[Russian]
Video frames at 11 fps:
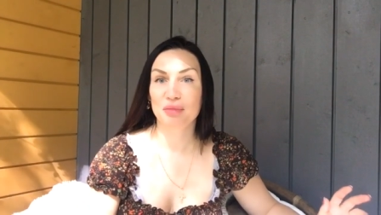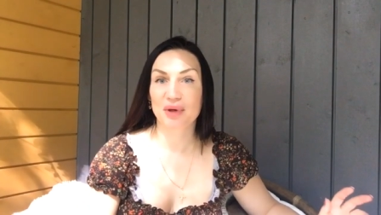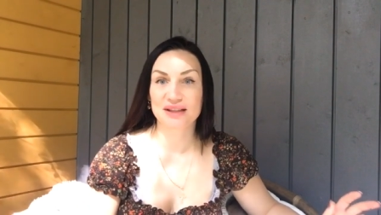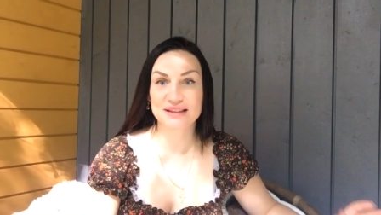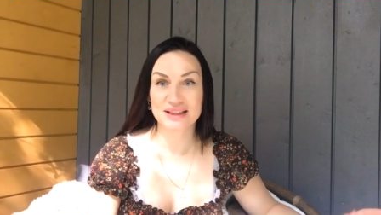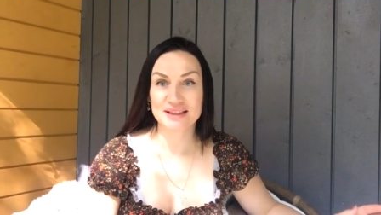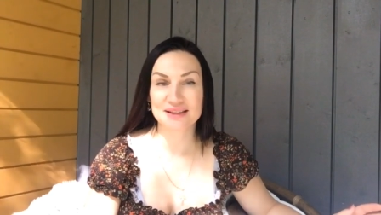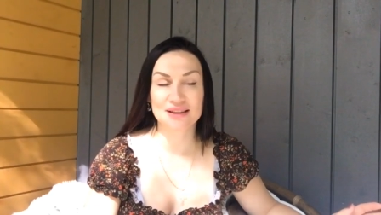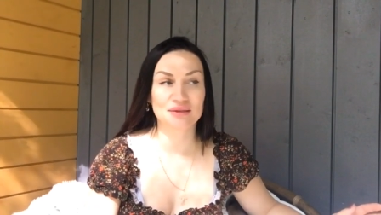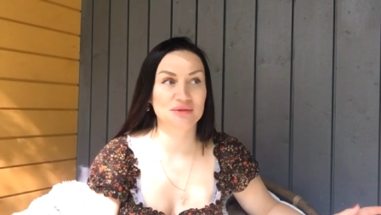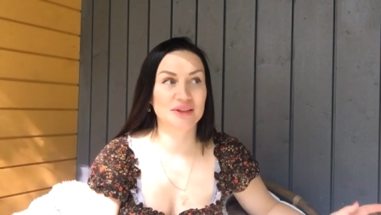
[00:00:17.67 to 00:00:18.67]

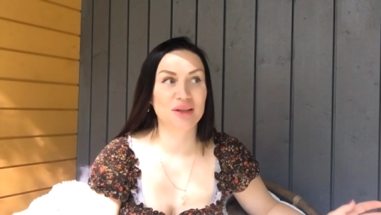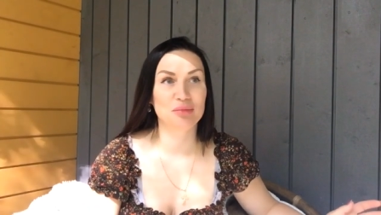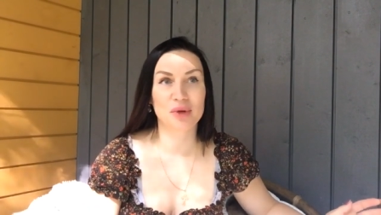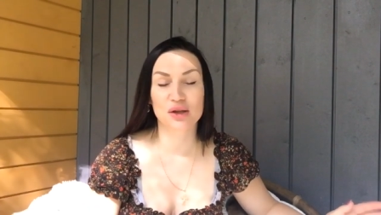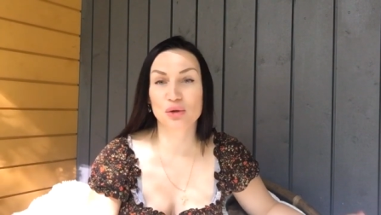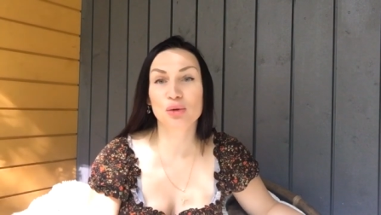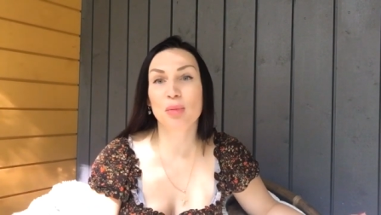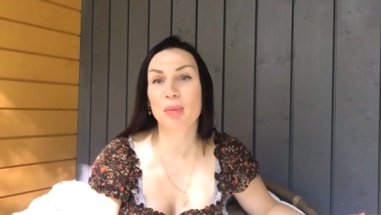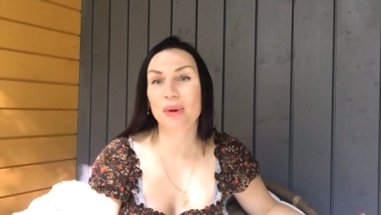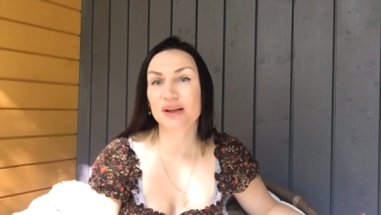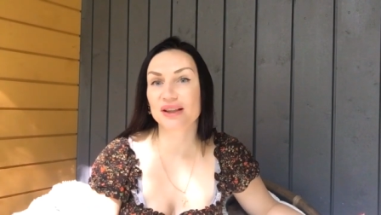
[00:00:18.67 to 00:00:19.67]
процессов, ни
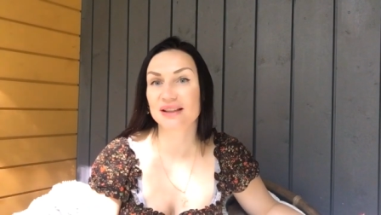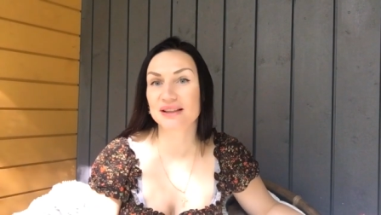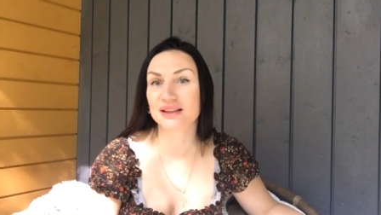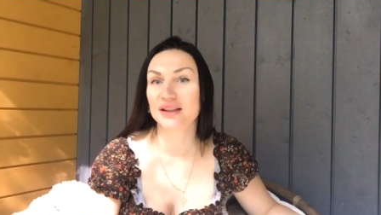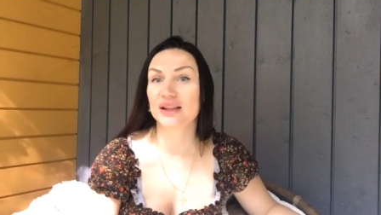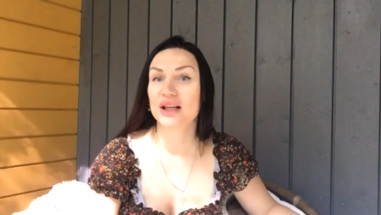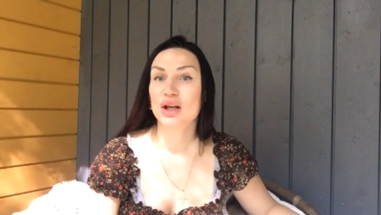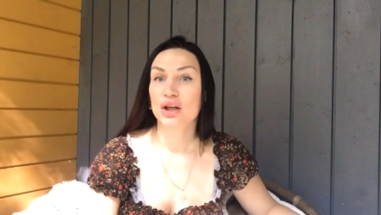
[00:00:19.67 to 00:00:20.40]
покупок, э,